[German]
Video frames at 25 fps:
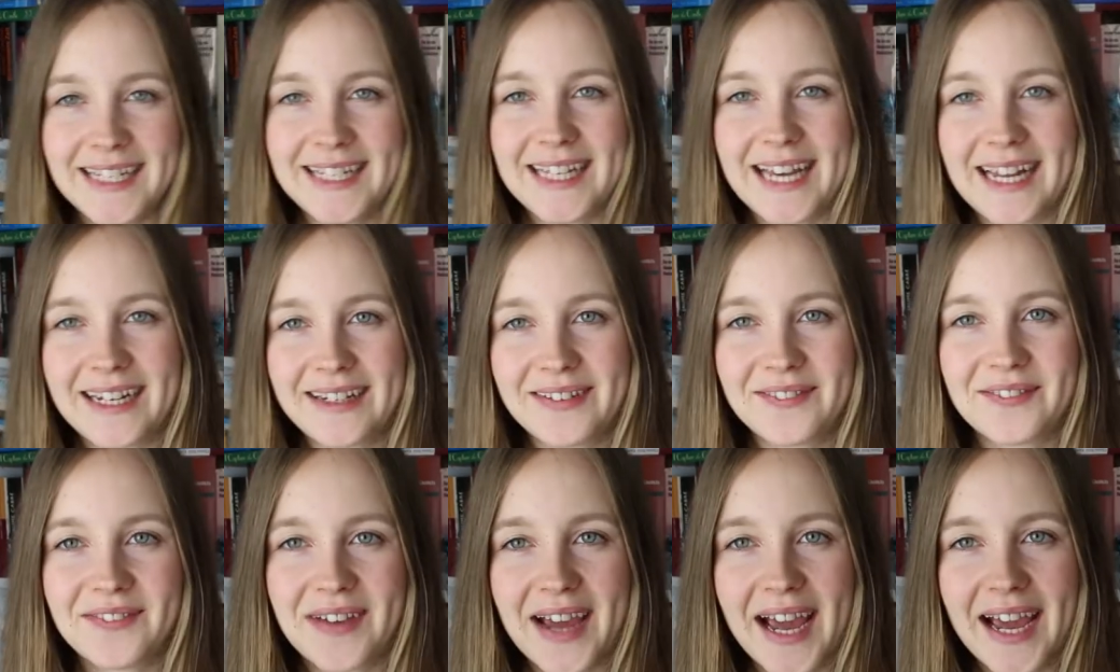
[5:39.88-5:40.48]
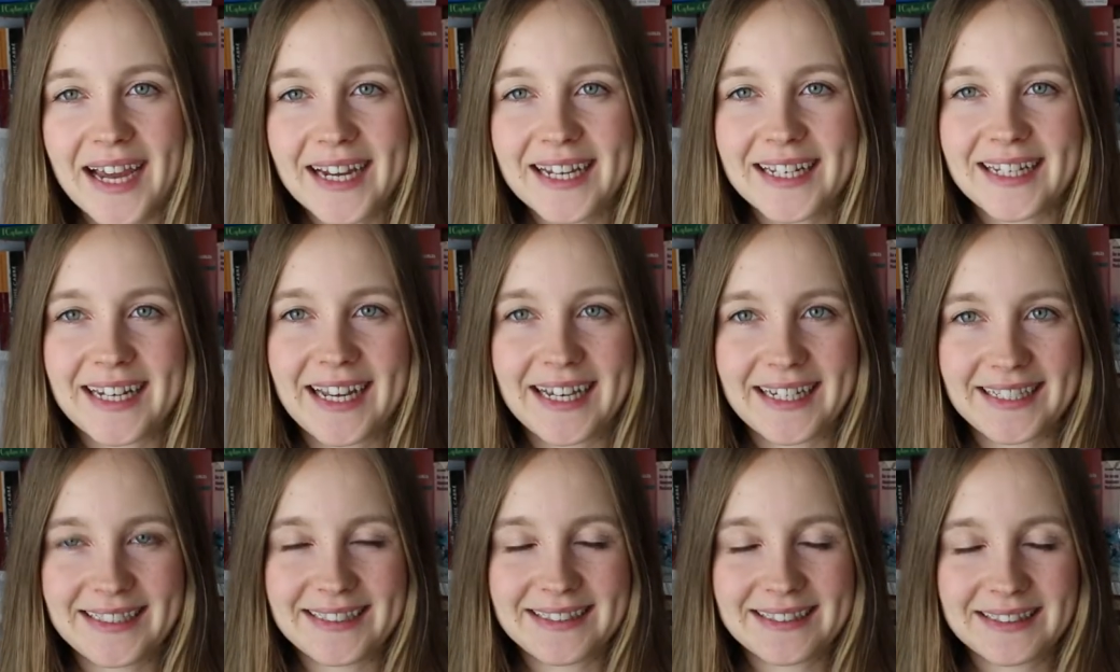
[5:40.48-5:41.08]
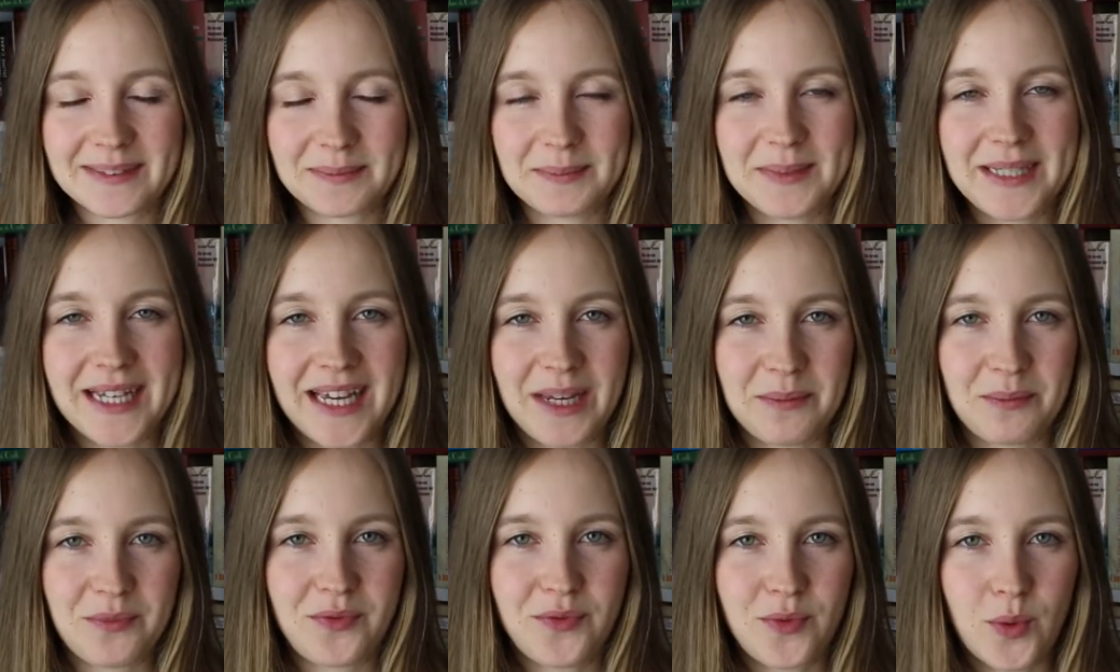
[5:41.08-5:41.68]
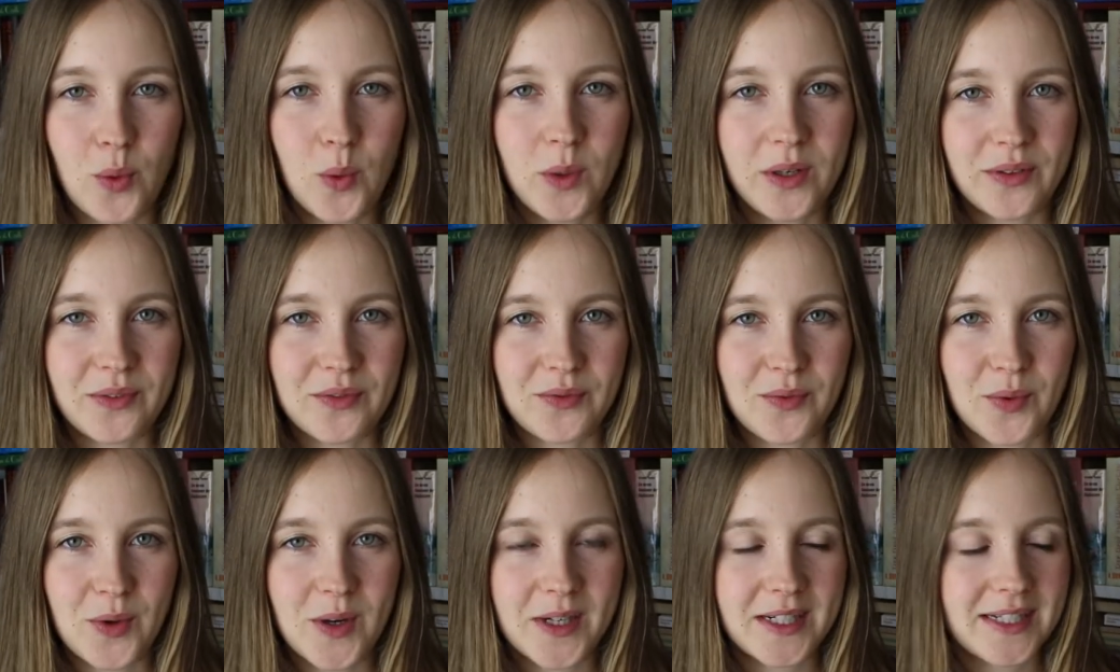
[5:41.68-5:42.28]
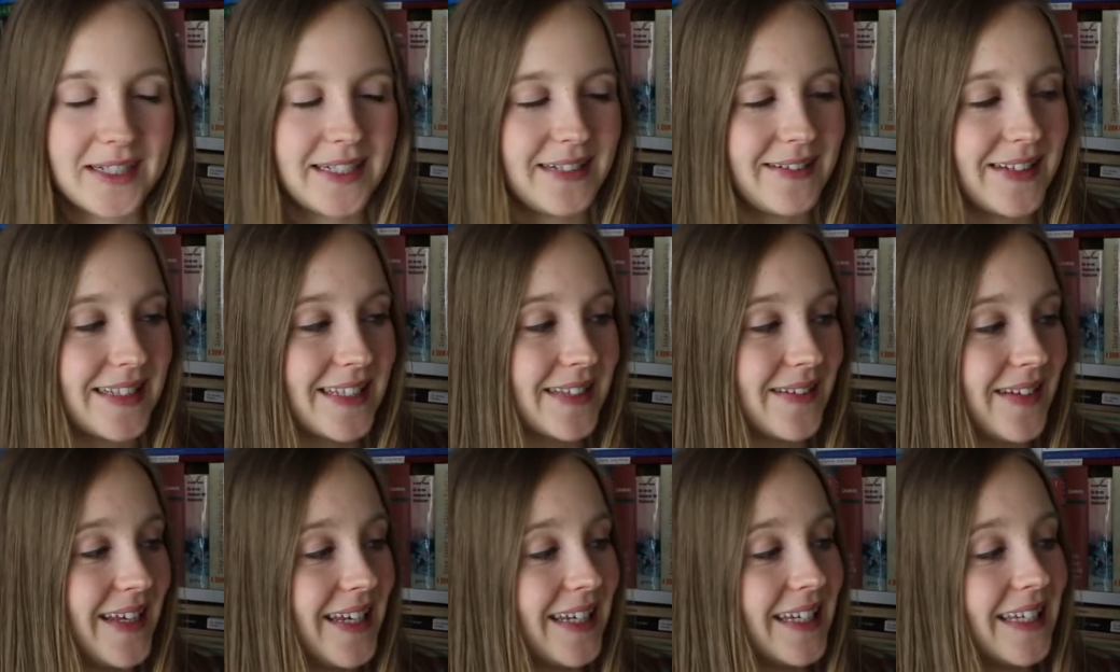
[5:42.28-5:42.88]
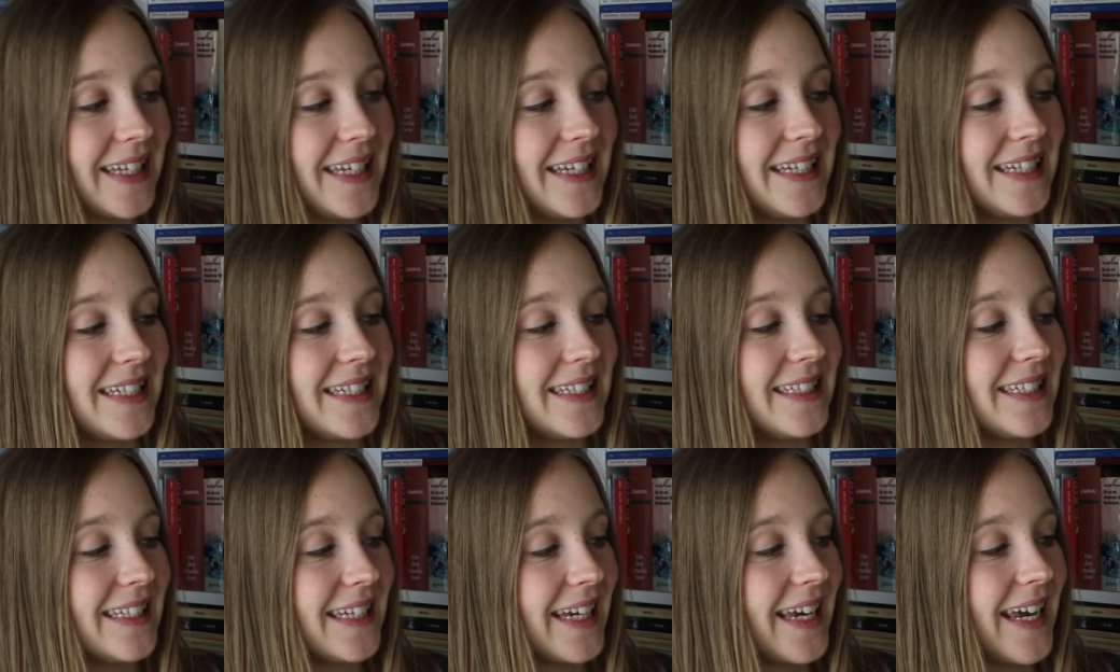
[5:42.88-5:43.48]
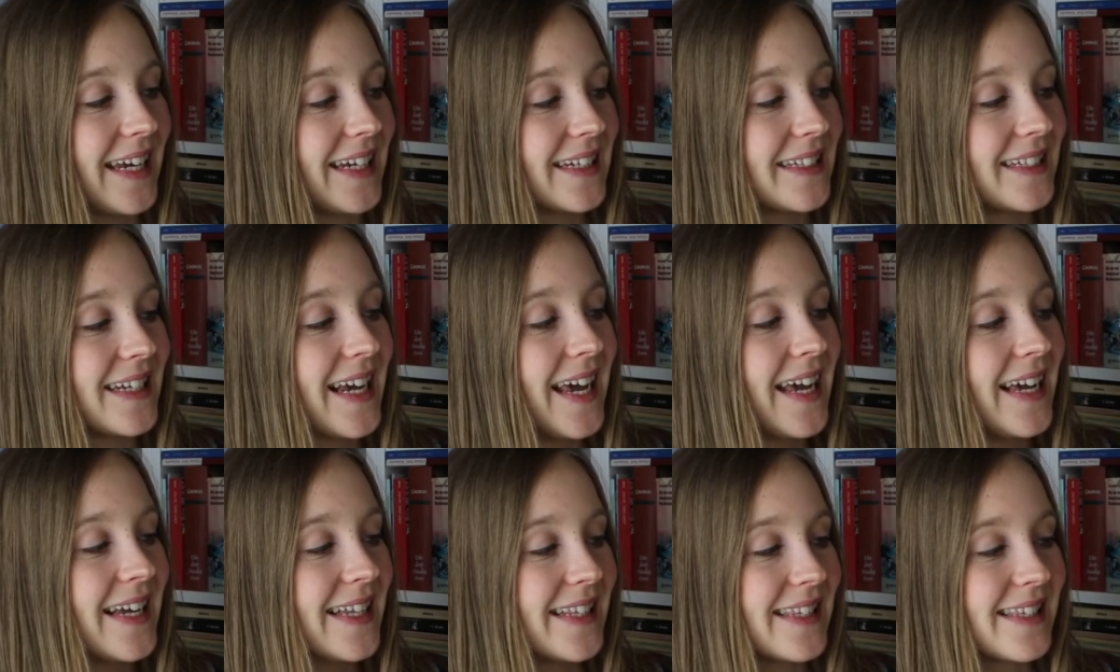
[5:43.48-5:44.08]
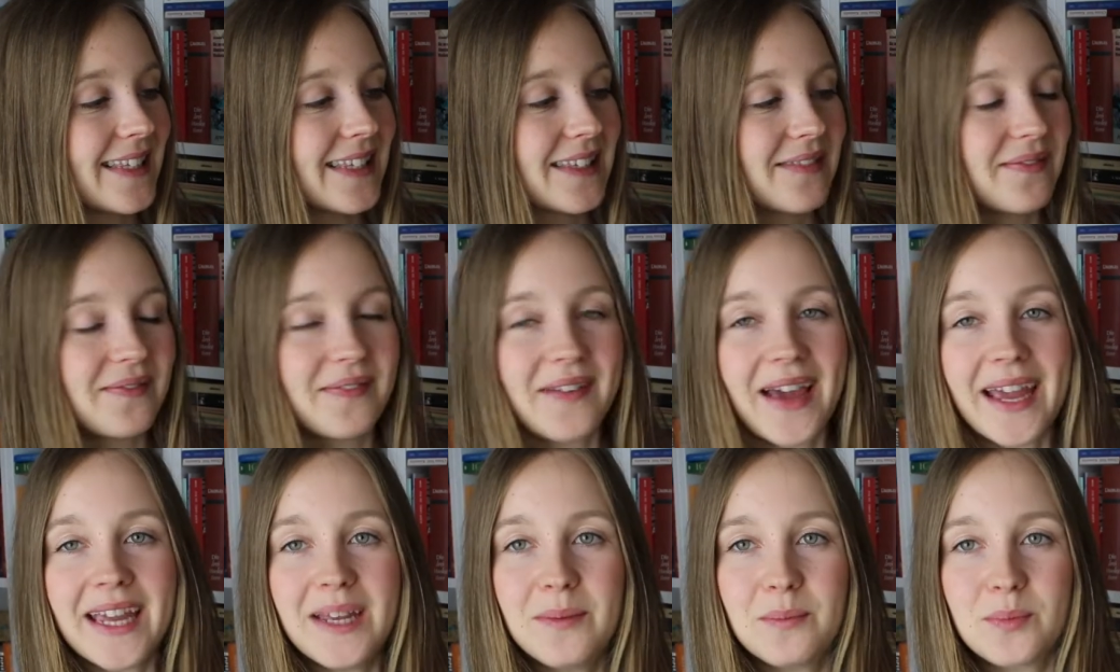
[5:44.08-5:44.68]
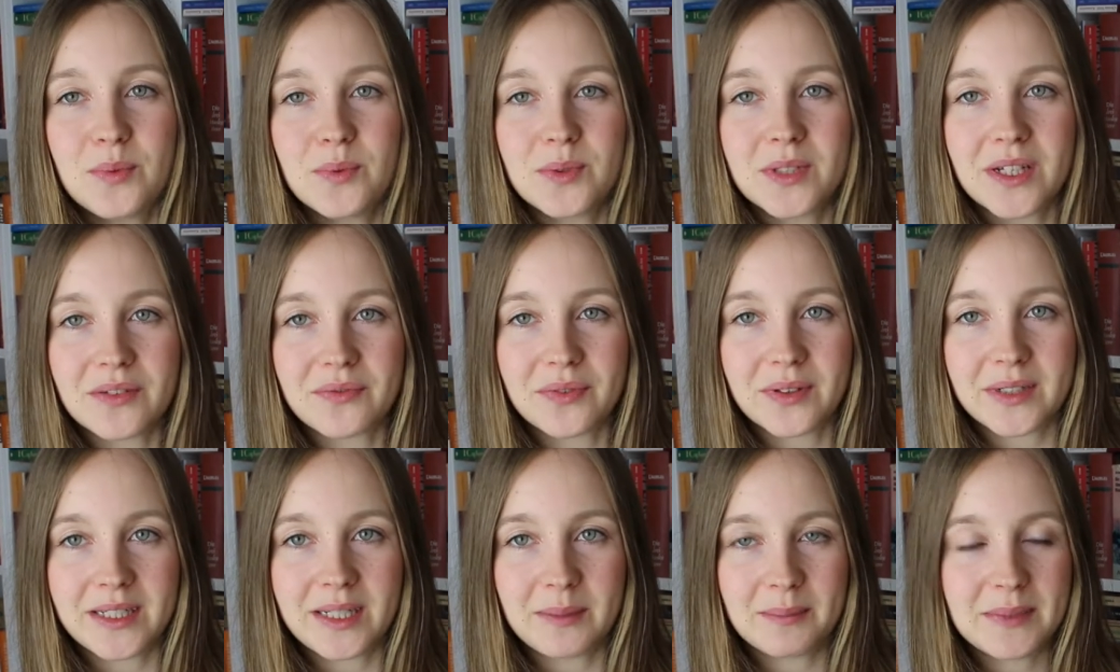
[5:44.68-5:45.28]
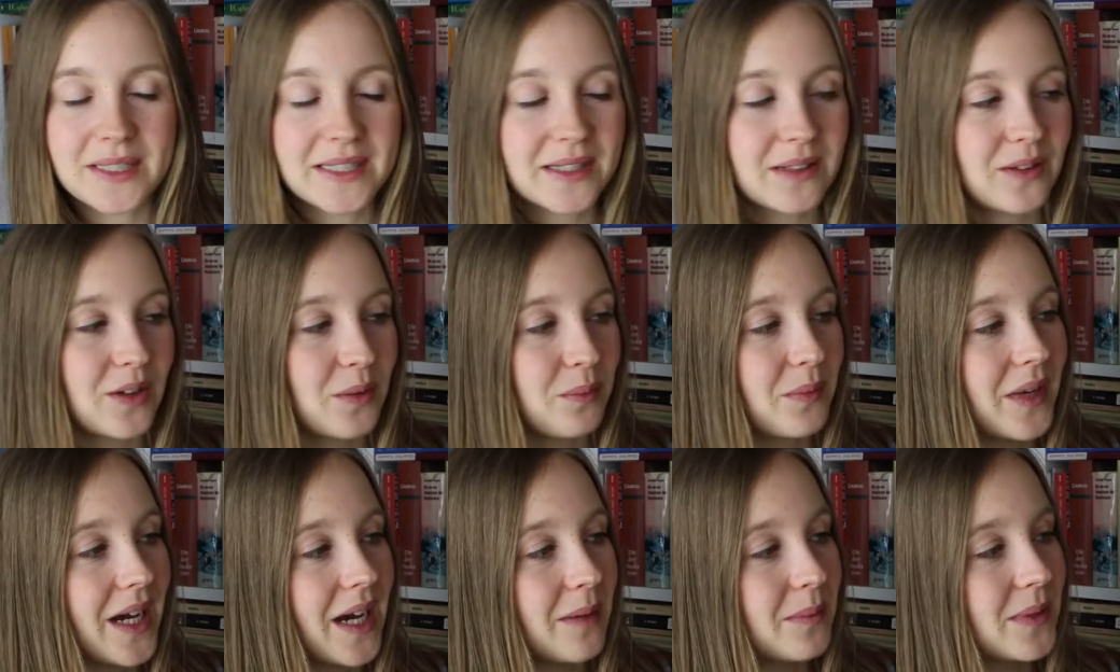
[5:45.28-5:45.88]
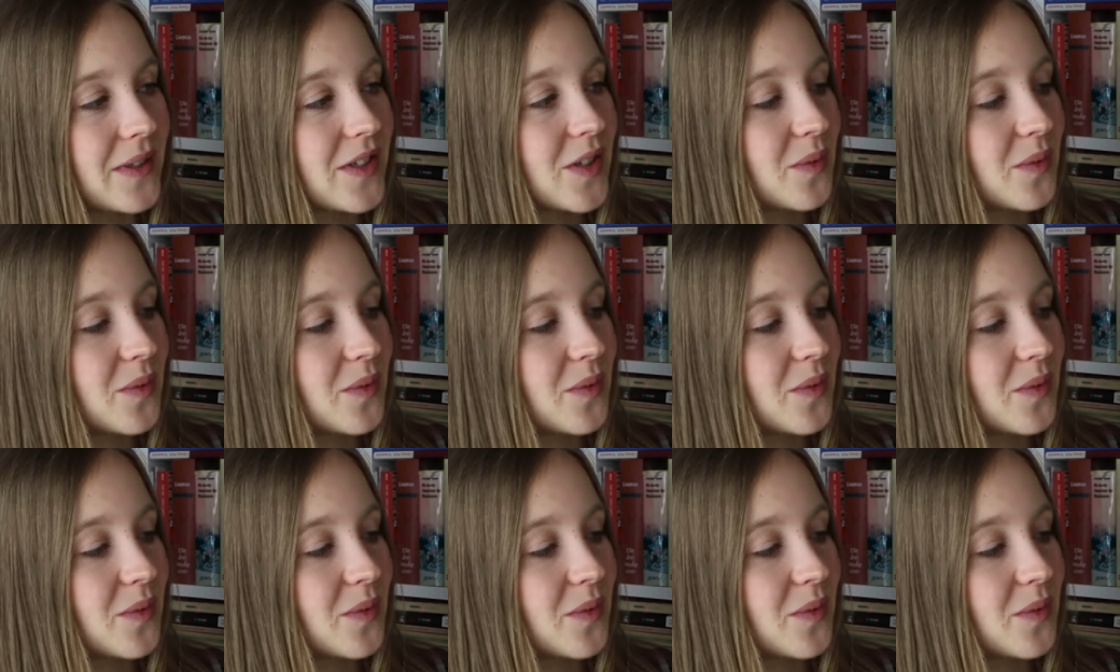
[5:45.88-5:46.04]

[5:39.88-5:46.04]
Jan Wagner ist mir empfohlen worden, deswegen ich direkt zwei Bücher von ihm mitgenommen habe.